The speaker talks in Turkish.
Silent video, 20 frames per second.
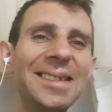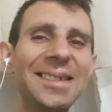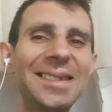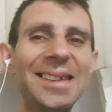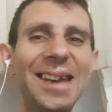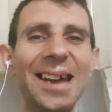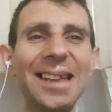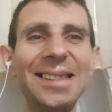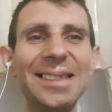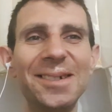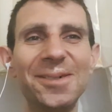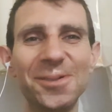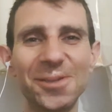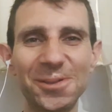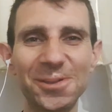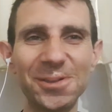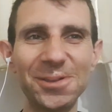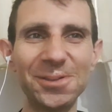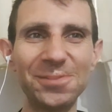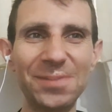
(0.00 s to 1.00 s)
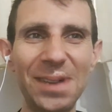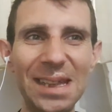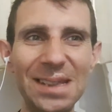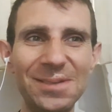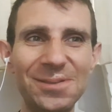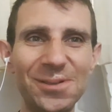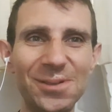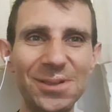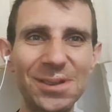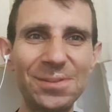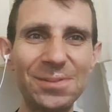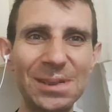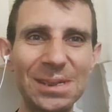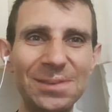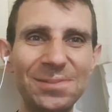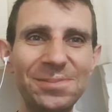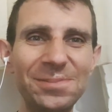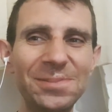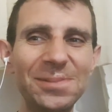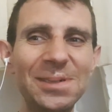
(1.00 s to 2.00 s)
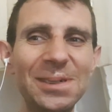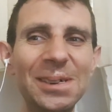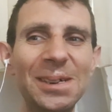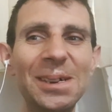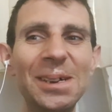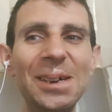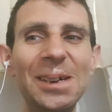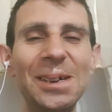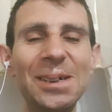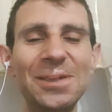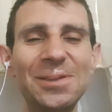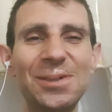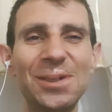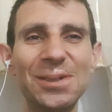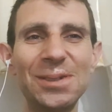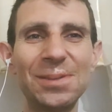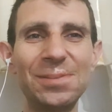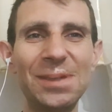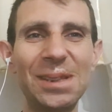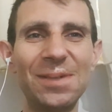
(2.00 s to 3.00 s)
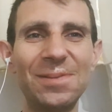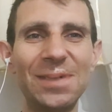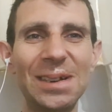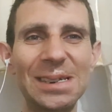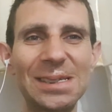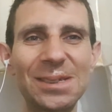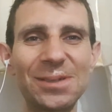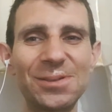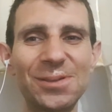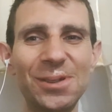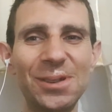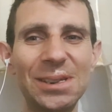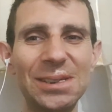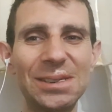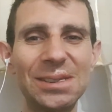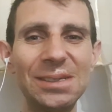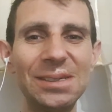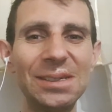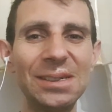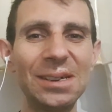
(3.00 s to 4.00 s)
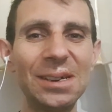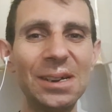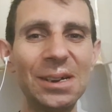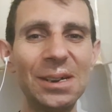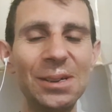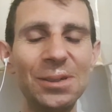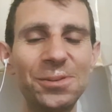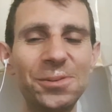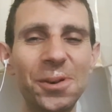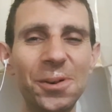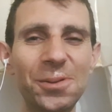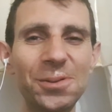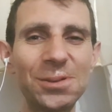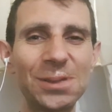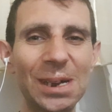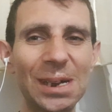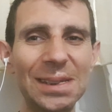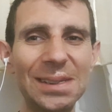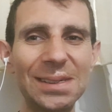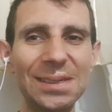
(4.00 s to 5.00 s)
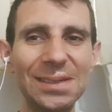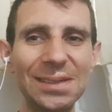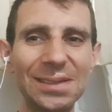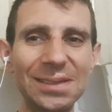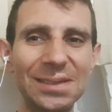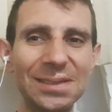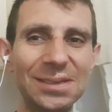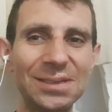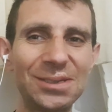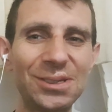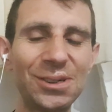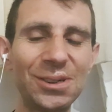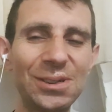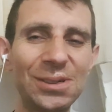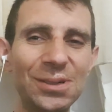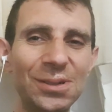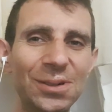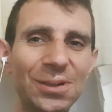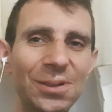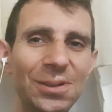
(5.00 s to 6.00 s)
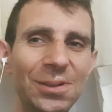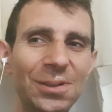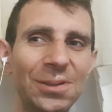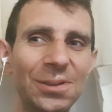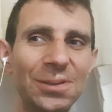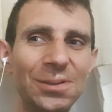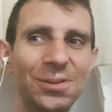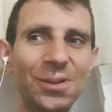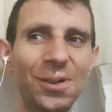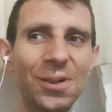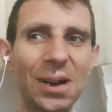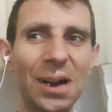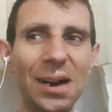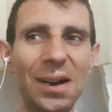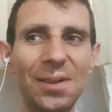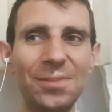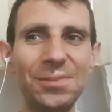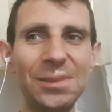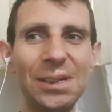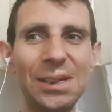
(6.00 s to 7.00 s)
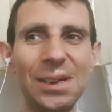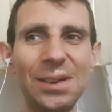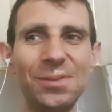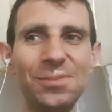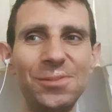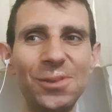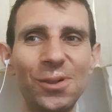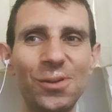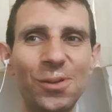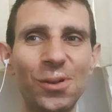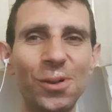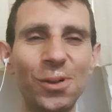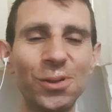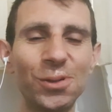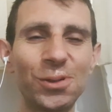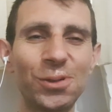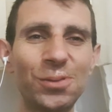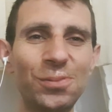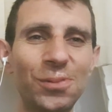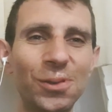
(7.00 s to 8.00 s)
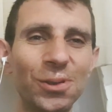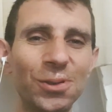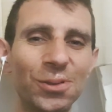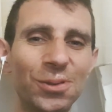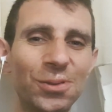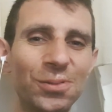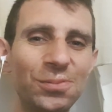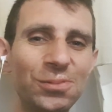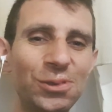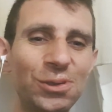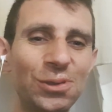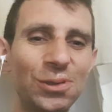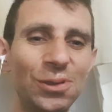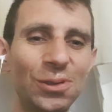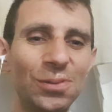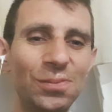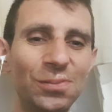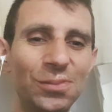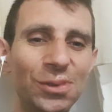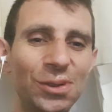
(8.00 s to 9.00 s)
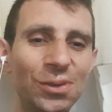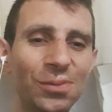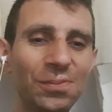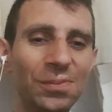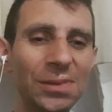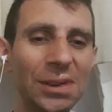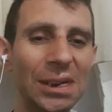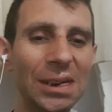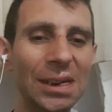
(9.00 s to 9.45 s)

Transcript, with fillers: Yani ne olduğunu ben çözemedim. Çözebilen varsa söylesin. 9 aydır çıkıyor. Yok hamileyim, yok onurum onurum, şuyum buyum.